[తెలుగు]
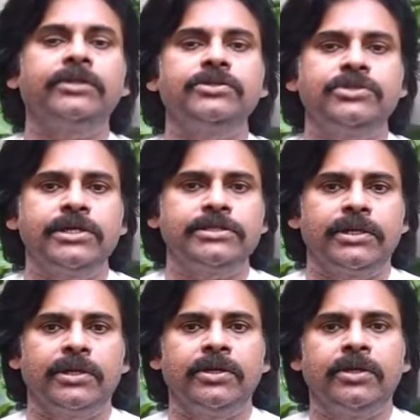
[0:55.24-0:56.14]
నాదం
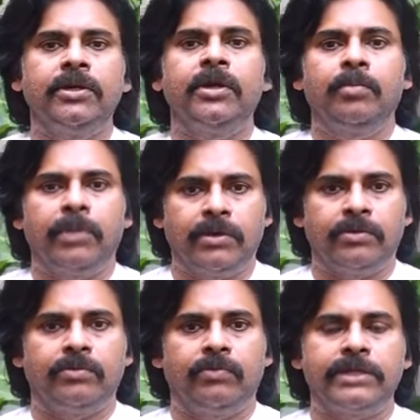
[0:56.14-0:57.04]
చేసి మనం
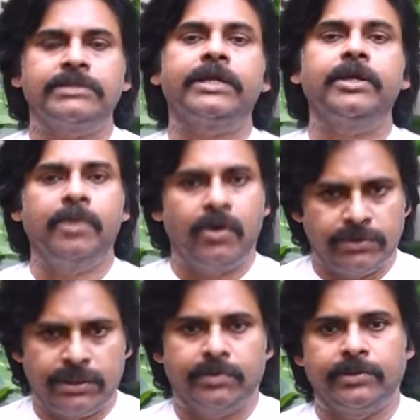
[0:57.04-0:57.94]
వారికి
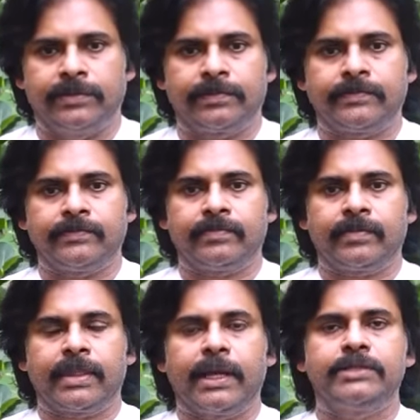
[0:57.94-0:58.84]
సంఘీభావం తెలుపుతాం
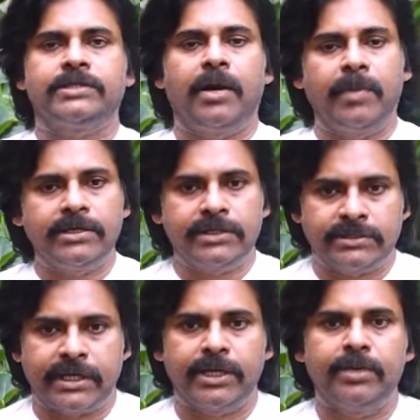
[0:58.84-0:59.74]

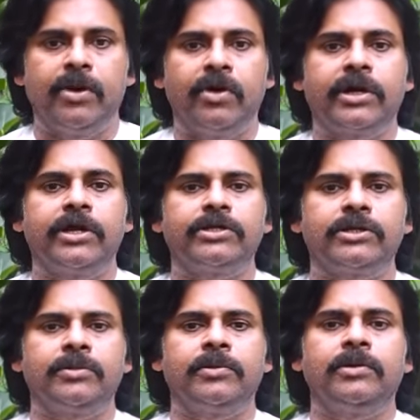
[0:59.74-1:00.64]
సామాజిక సంఘీభావ
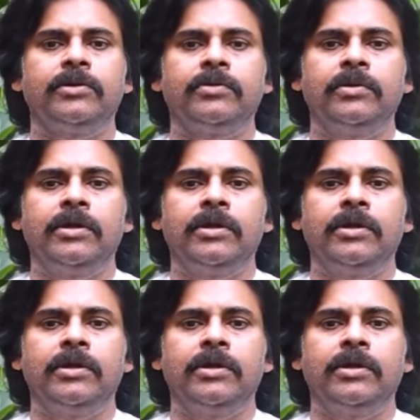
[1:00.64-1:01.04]
కార్యక్రమంలో